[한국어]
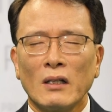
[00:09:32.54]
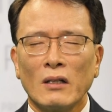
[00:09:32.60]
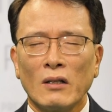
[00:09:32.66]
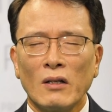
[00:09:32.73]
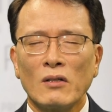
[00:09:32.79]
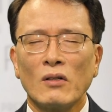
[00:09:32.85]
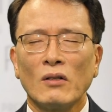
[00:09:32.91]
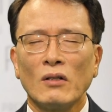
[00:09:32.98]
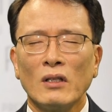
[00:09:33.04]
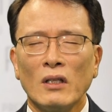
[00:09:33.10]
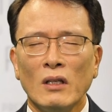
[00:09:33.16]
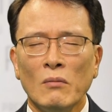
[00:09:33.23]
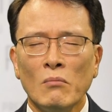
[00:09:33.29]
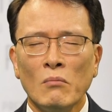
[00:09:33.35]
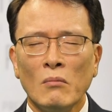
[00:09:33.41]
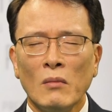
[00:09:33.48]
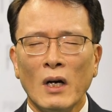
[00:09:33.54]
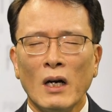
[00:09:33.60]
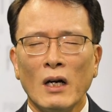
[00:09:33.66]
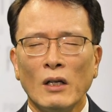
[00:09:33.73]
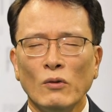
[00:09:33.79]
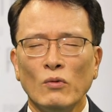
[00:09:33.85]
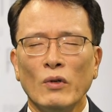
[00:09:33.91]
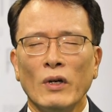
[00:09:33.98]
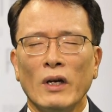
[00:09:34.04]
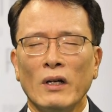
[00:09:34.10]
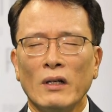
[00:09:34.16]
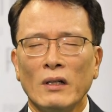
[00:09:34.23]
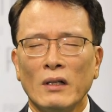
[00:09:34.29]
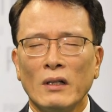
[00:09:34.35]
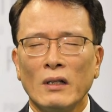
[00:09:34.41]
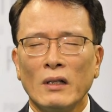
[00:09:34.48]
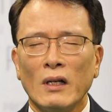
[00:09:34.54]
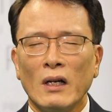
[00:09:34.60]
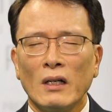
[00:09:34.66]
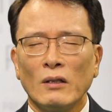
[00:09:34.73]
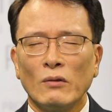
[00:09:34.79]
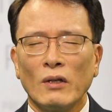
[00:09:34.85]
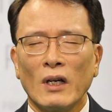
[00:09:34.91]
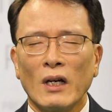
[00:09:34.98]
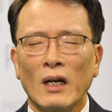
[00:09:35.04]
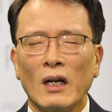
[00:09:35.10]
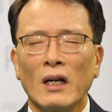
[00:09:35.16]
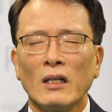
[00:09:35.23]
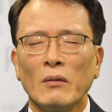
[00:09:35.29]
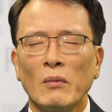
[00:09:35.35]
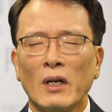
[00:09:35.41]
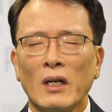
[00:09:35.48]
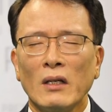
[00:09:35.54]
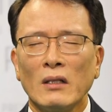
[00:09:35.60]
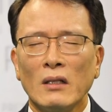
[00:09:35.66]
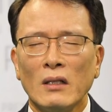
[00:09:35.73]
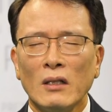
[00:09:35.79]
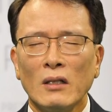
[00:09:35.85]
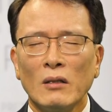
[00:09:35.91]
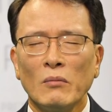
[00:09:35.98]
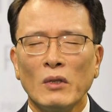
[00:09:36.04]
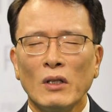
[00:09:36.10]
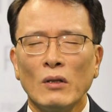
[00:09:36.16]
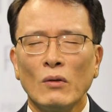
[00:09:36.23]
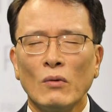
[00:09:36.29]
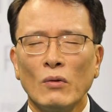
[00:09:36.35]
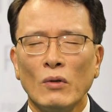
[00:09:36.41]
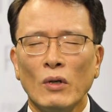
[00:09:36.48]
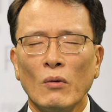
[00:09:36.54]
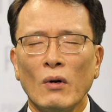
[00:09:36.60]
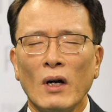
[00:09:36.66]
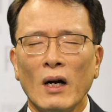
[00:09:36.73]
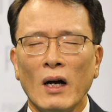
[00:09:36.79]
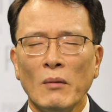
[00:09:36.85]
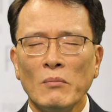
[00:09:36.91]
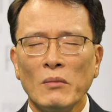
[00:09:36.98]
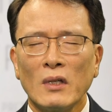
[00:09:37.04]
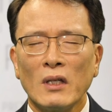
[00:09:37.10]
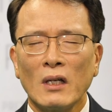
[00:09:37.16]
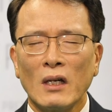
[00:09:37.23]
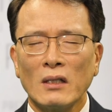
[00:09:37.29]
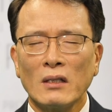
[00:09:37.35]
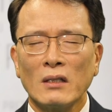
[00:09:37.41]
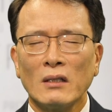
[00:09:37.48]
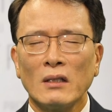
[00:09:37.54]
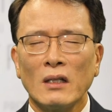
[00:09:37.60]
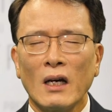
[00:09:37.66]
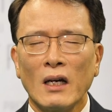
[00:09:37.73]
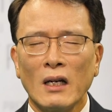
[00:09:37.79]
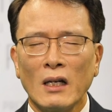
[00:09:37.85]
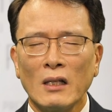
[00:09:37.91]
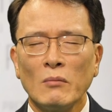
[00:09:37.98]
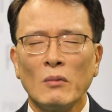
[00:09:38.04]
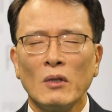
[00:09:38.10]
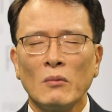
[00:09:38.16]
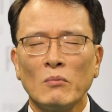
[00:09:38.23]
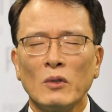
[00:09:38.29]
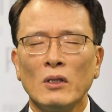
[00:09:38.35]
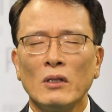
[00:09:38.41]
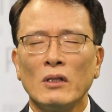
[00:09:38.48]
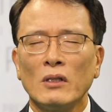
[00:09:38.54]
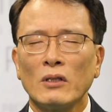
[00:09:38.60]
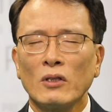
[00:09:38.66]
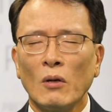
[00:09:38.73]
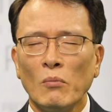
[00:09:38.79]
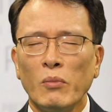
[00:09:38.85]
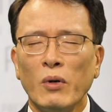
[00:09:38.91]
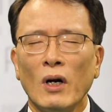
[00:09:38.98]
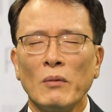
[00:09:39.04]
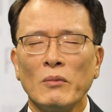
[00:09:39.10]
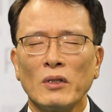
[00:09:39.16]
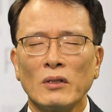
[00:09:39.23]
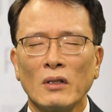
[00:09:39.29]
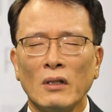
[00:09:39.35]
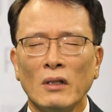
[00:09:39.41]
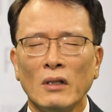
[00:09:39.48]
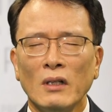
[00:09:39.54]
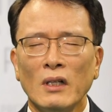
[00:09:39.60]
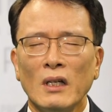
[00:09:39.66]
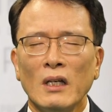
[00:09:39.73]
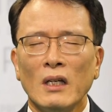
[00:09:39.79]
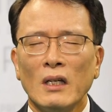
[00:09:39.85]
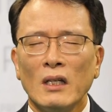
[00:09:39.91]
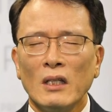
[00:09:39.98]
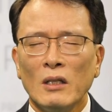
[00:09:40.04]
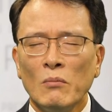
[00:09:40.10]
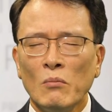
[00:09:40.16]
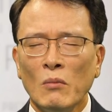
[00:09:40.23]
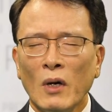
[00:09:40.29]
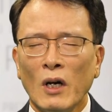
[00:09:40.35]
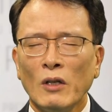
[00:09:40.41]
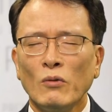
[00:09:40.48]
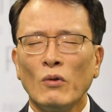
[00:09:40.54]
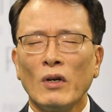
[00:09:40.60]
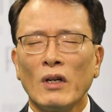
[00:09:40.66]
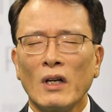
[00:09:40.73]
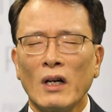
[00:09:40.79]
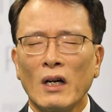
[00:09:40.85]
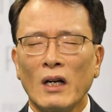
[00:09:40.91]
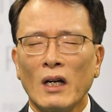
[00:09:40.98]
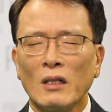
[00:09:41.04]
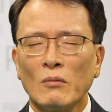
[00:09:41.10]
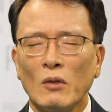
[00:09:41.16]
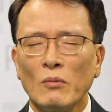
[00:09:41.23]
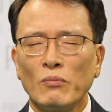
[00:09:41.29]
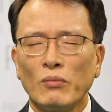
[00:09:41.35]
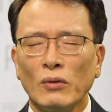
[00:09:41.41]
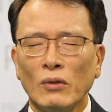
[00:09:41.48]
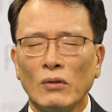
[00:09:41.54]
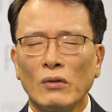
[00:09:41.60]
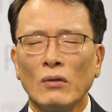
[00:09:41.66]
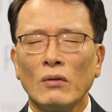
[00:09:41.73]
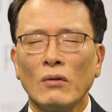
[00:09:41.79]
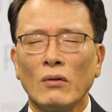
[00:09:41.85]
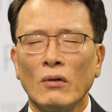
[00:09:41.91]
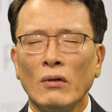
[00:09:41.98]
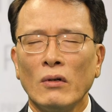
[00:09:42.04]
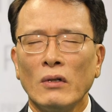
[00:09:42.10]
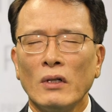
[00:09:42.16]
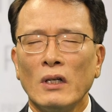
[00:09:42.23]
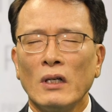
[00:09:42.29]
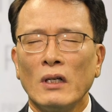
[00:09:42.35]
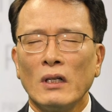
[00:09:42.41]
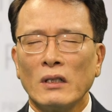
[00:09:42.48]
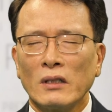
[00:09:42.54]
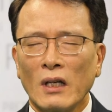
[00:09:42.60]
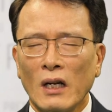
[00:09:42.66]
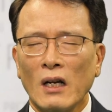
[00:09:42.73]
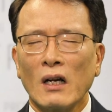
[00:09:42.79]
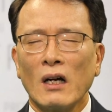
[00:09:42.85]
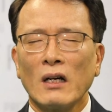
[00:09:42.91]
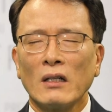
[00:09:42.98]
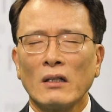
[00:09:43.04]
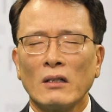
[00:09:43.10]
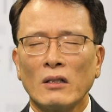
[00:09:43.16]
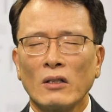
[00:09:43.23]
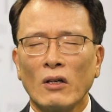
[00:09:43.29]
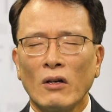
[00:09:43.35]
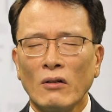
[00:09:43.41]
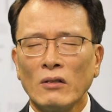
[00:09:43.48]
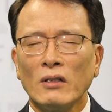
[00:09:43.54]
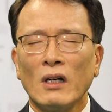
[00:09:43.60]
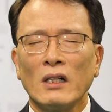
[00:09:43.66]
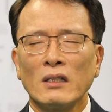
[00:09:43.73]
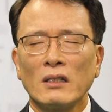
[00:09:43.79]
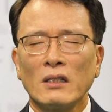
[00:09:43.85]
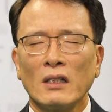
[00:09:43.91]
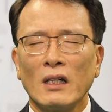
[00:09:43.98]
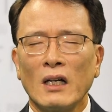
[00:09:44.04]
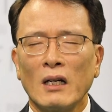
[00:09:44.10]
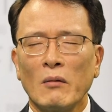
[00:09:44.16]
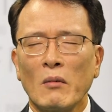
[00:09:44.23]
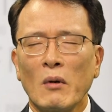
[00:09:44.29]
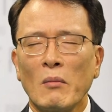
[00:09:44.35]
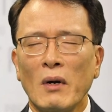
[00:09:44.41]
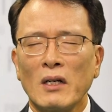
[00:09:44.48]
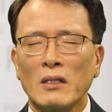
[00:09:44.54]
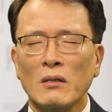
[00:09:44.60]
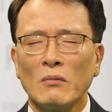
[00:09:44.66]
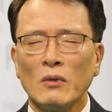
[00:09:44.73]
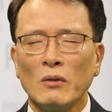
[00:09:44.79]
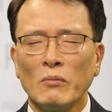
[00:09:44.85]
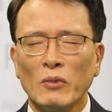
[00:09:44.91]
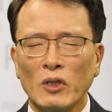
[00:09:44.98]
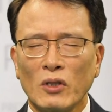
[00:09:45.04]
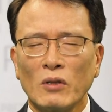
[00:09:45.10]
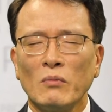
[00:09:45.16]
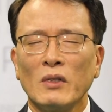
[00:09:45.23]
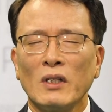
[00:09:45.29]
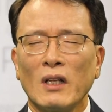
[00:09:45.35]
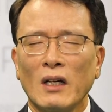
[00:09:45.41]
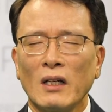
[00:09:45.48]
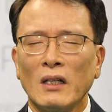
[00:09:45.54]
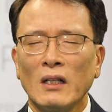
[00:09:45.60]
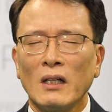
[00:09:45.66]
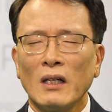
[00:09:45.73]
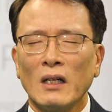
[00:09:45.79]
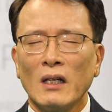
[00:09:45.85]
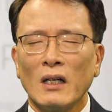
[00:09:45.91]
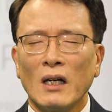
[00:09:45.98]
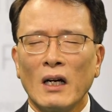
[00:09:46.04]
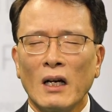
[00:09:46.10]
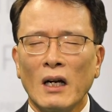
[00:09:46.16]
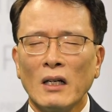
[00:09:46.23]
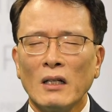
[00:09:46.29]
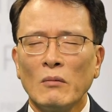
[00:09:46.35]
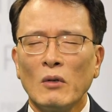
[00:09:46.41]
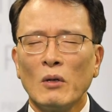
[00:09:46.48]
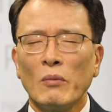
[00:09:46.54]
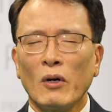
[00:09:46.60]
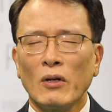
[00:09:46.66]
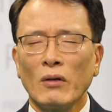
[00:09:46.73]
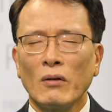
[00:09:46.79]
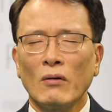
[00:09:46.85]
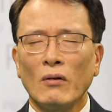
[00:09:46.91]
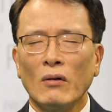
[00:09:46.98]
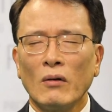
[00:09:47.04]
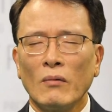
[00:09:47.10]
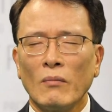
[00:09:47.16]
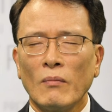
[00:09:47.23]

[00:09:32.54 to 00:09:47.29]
그래서 임마누엘 우리 하나님의 이름이 우리와 함께 하시는 하나님임을 선포하면서 임마누엘의 하나님을 붙들고 살아가기를 격려하시는 하나님의 말씀을 믿습니다. 하나님을 버리고